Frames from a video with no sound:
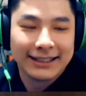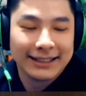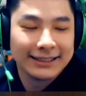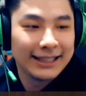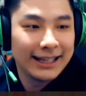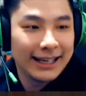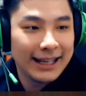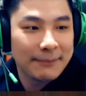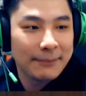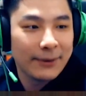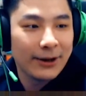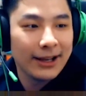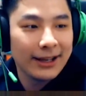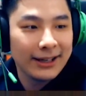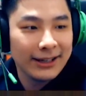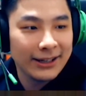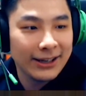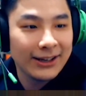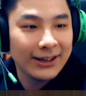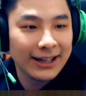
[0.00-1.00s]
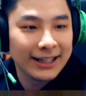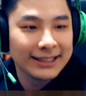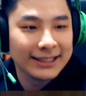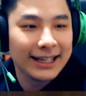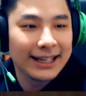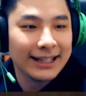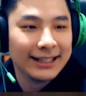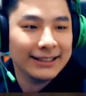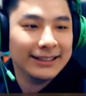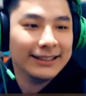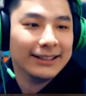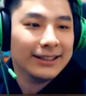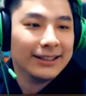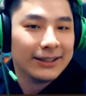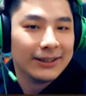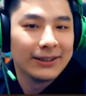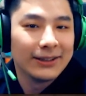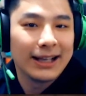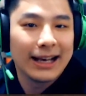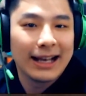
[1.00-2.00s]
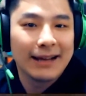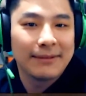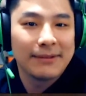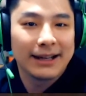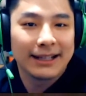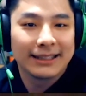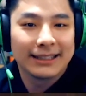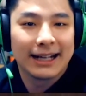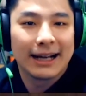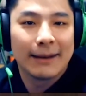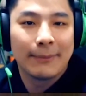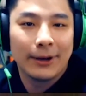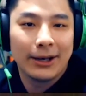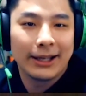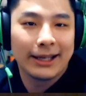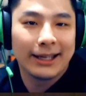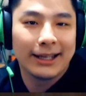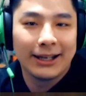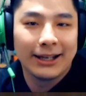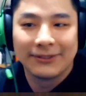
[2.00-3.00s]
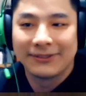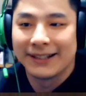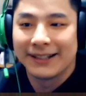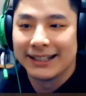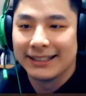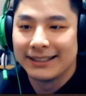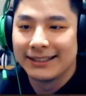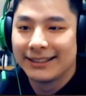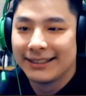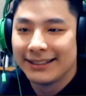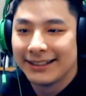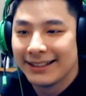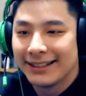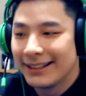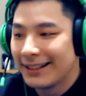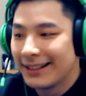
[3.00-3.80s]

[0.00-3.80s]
Kita lihat polling dulu guys ya. Udah lama kita nggak polling in love guys.